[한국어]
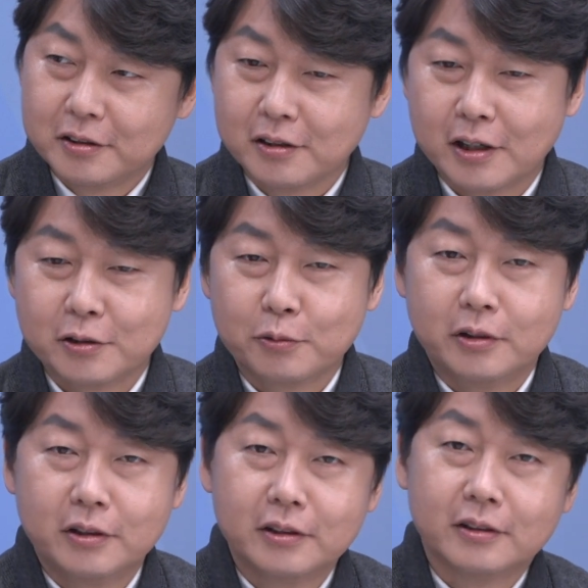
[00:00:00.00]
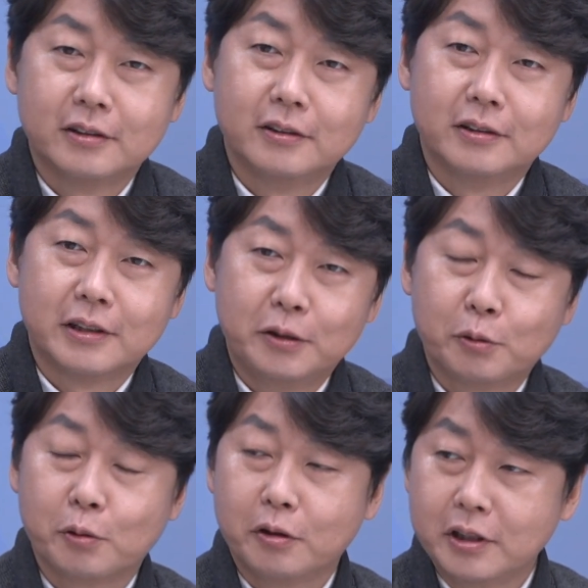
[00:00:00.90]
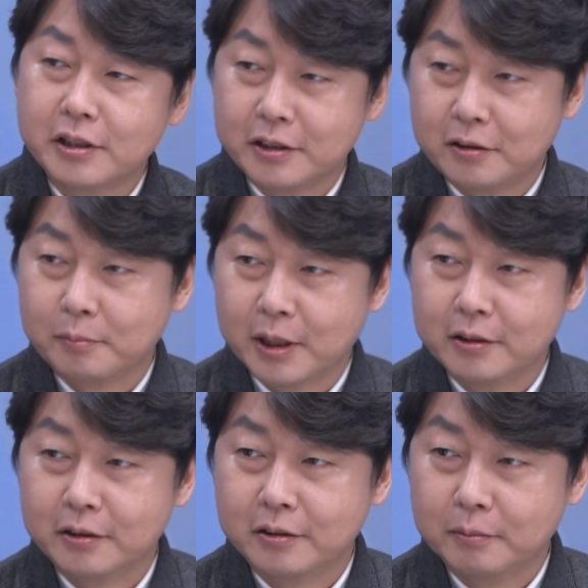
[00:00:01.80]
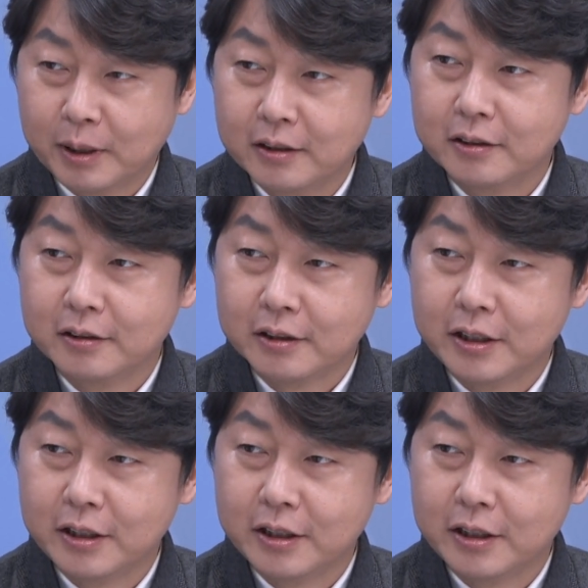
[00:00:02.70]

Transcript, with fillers: 뜻을 가지고 있는 그 네. 기독교 컨텐츠를 많이는 만드는